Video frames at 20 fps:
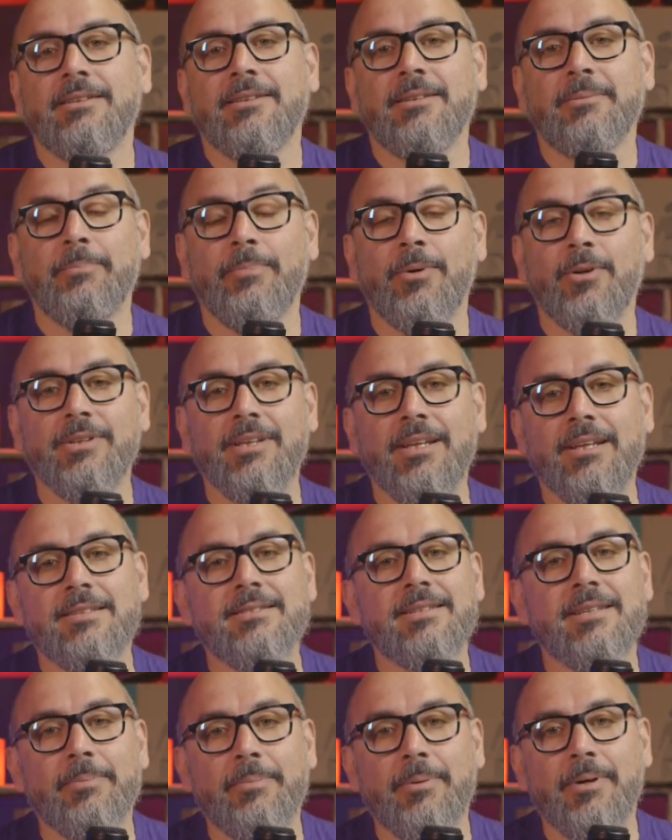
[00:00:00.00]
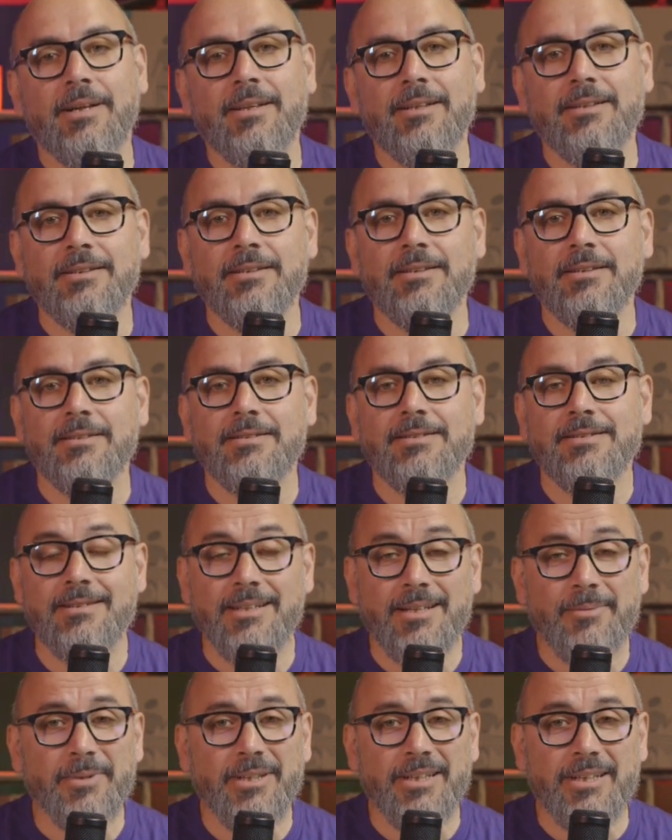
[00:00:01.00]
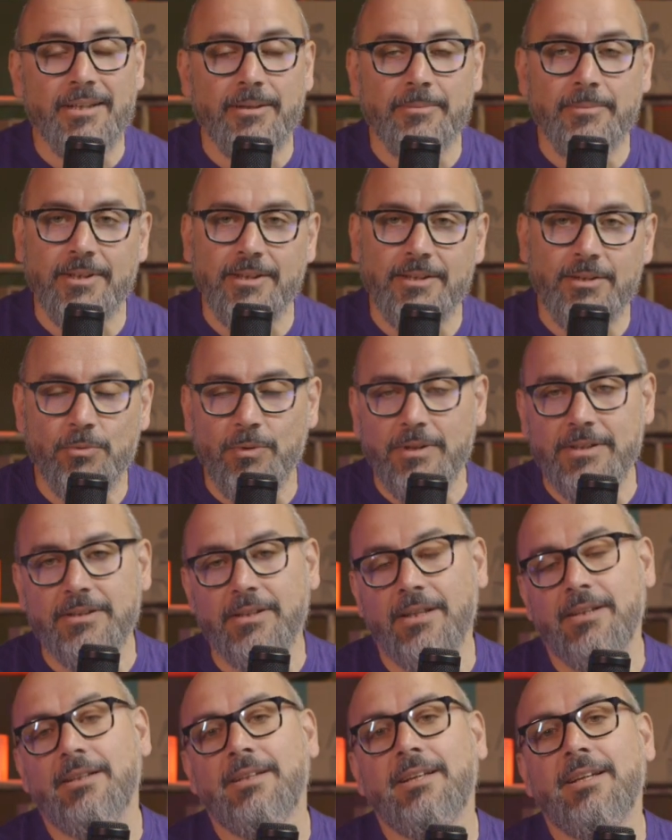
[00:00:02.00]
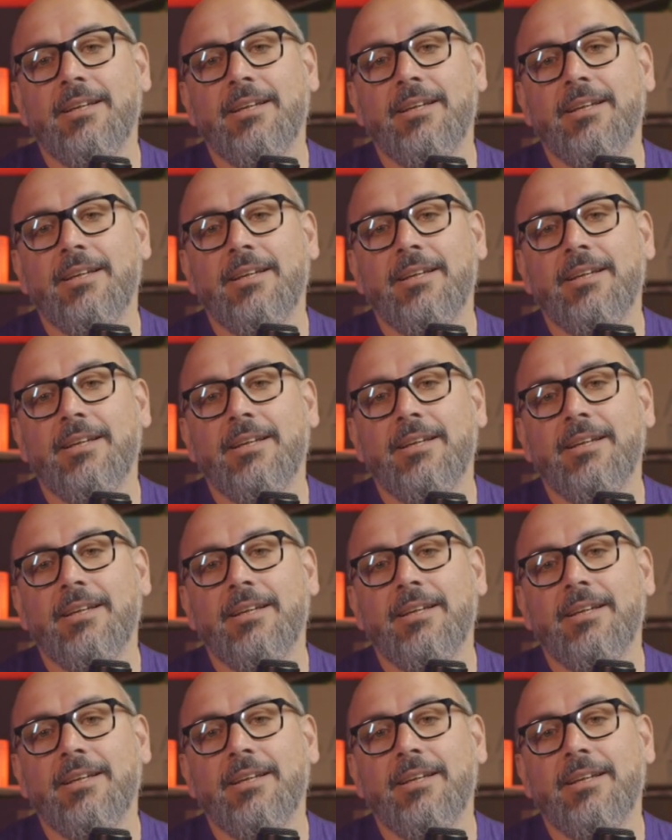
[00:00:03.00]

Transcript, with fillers: il podcast che parla di streaming e birre di qualità.